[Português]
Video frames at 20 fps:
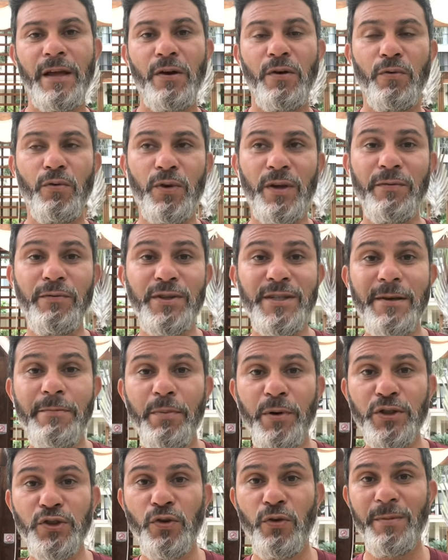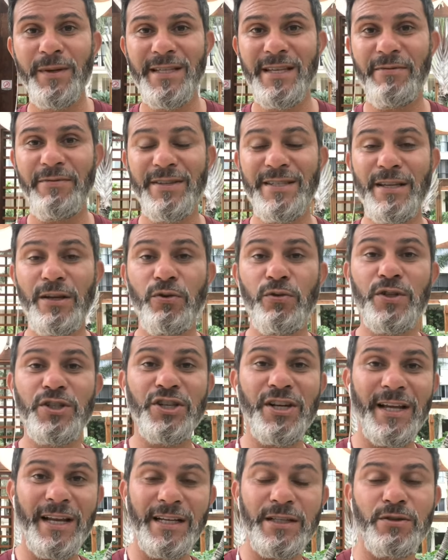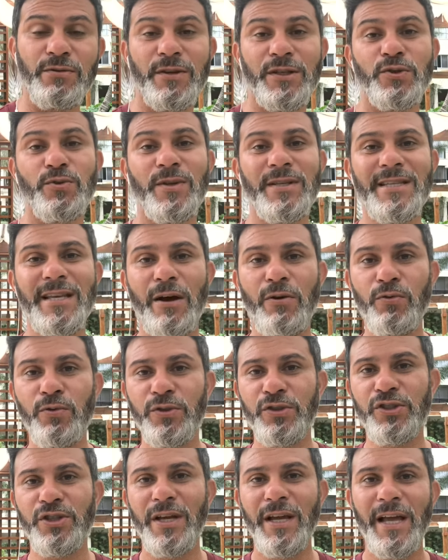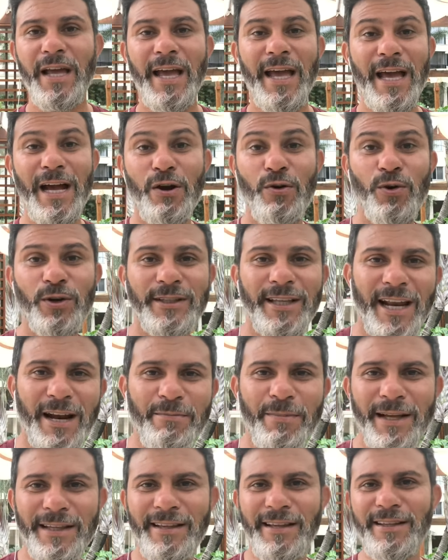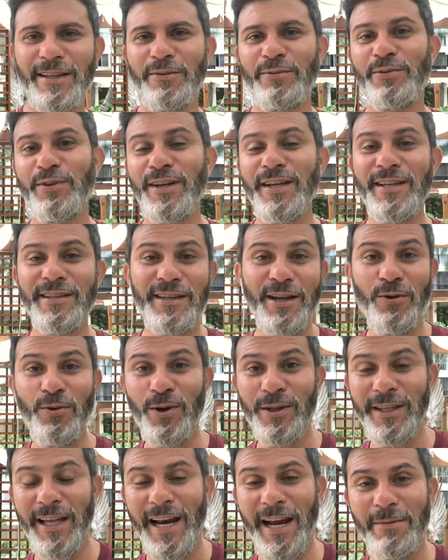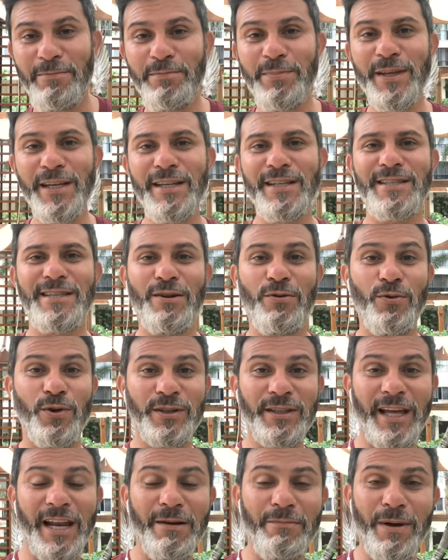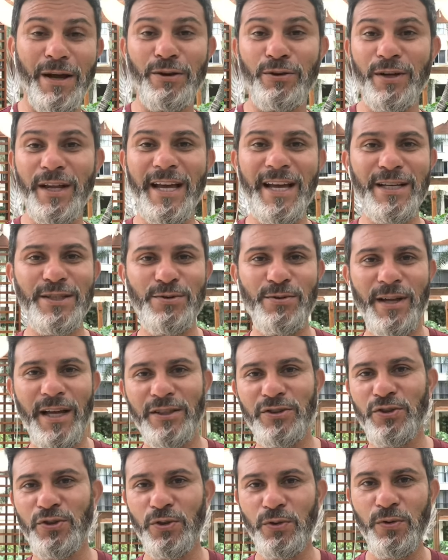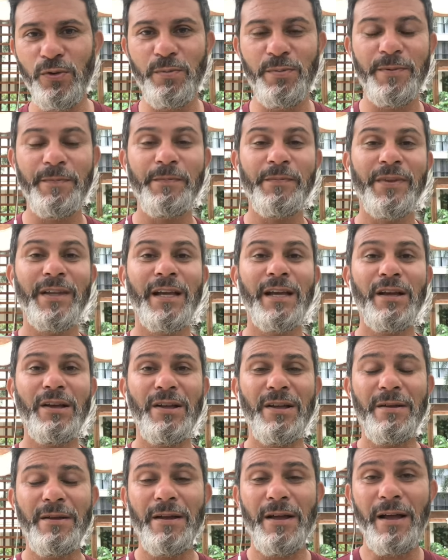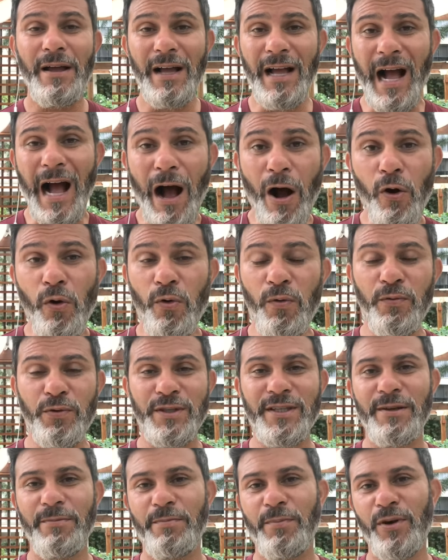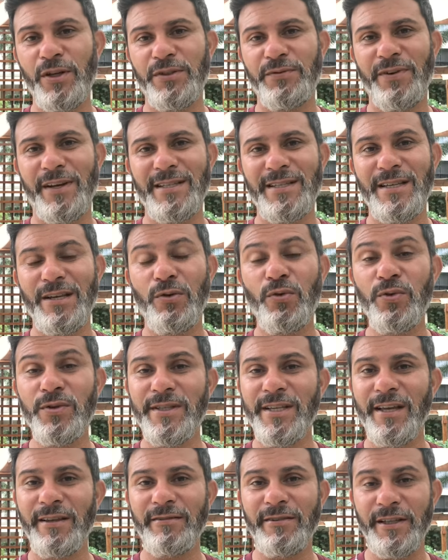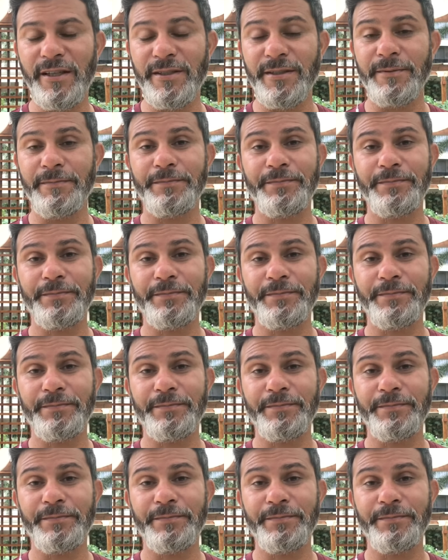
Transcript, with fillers: O que você pode começar a fazer hoje em relação à sua saúde? É cortar a batata frita, é cortar a pizza, é cortar a maionese, o ketchup. Algo você pode fazer, com certeza.